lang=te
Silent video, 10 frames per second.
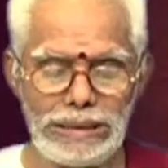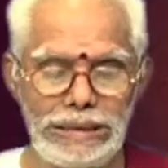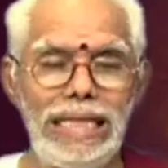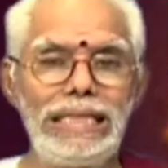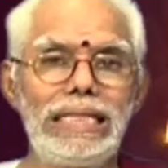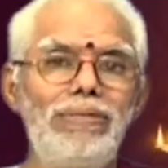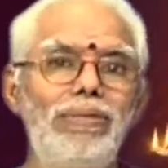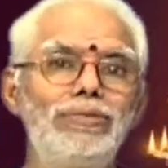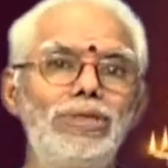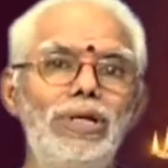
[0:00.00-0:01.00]
చైత్ర
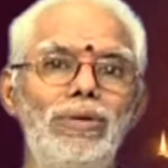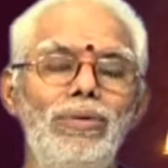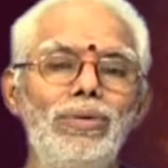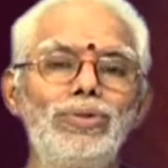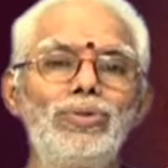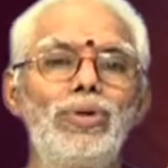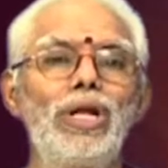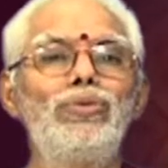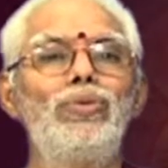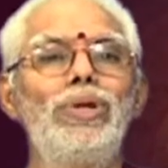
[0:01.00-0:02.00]
వంశంలో
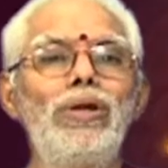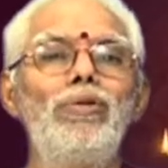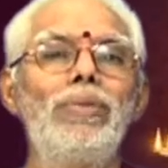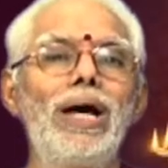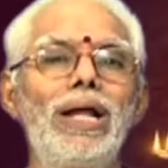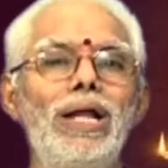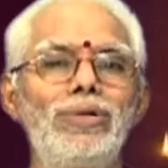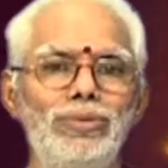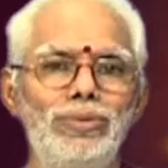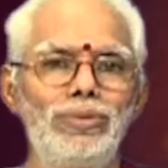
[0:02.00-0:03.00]
సురథుడను
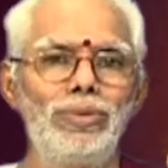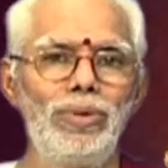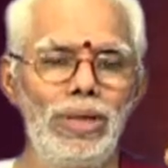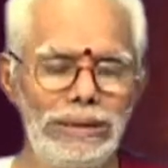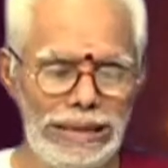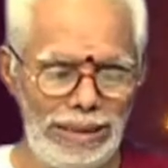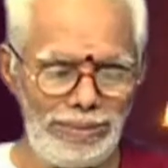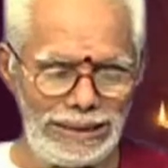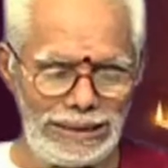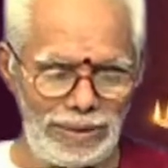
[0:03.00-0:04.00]
మహారాజు
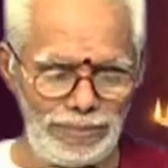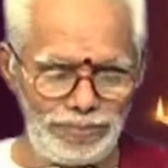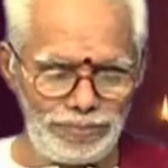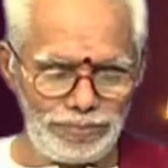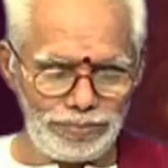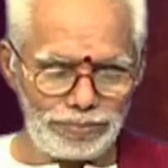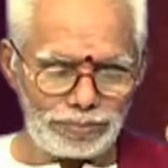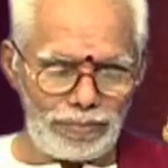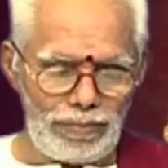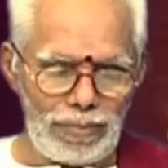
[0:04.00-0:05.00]
జన్మించాడు
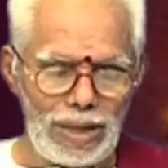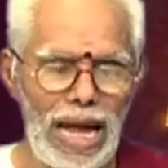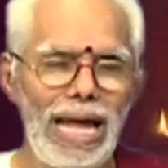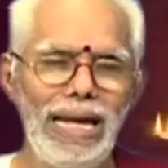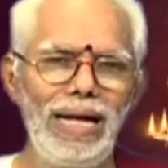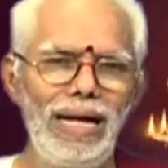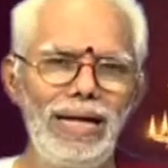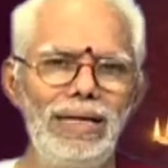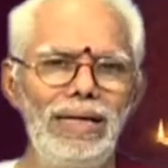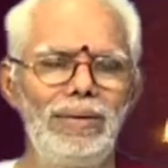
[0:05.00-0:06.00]
ఆయన
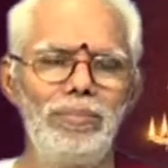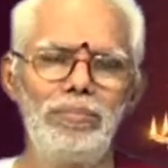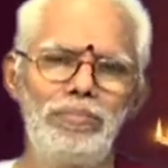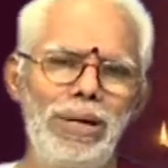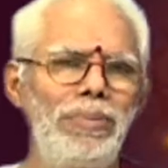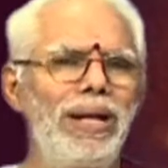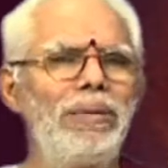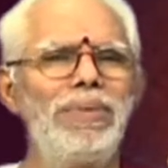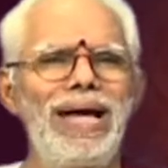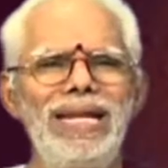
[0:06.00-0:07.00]

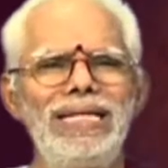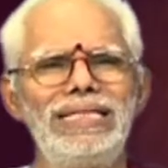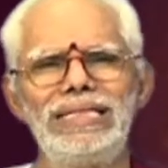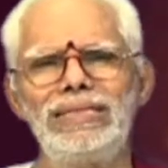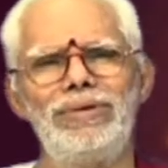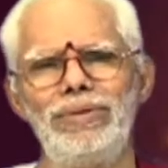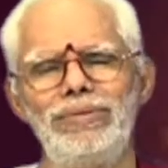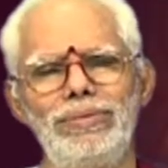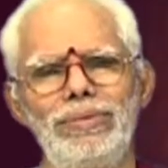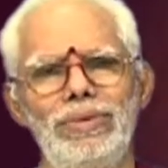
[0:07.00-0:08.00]
పరిపాలన బాగానే చేసేవాడు
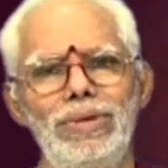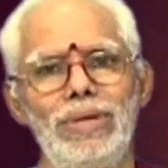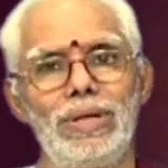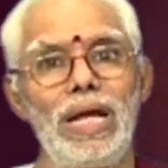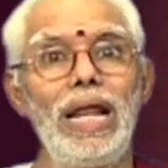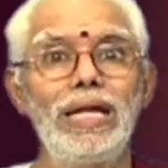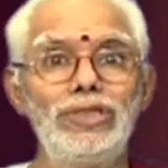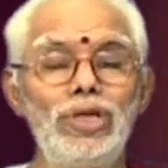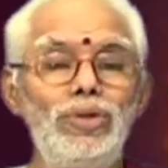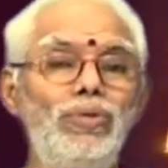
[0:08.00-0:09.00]
కానీ
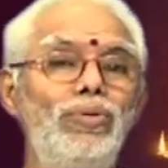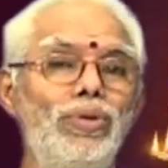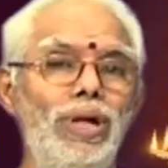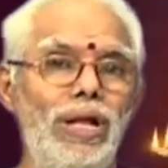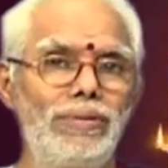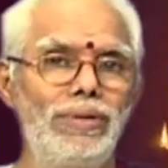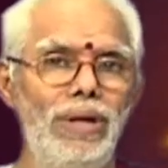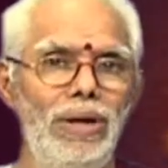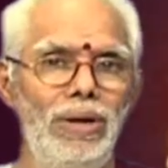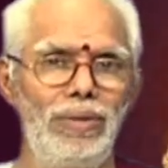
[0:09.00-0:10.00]
ఆయనకి శత్రువులు ఉన్నారు
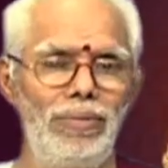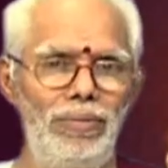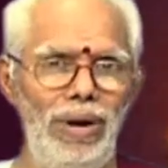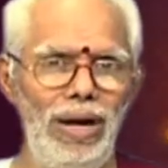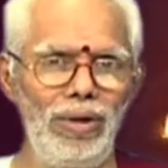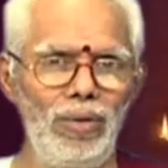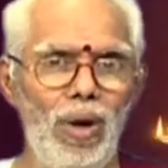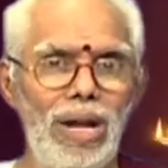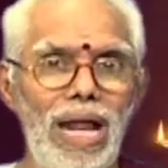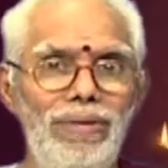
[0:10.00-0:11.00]
వాళ్ళని
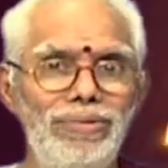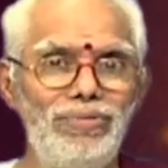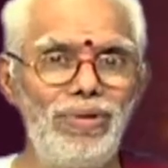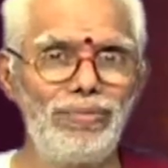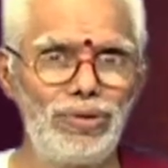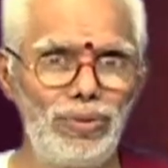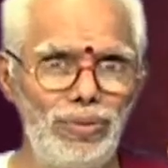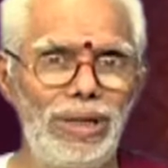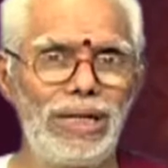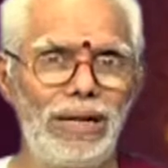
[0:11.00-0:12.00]
కోలా
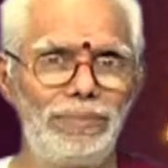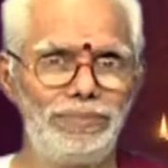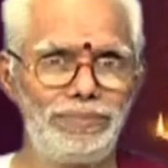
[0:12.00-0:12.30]
విధ్వంసులు అంటారు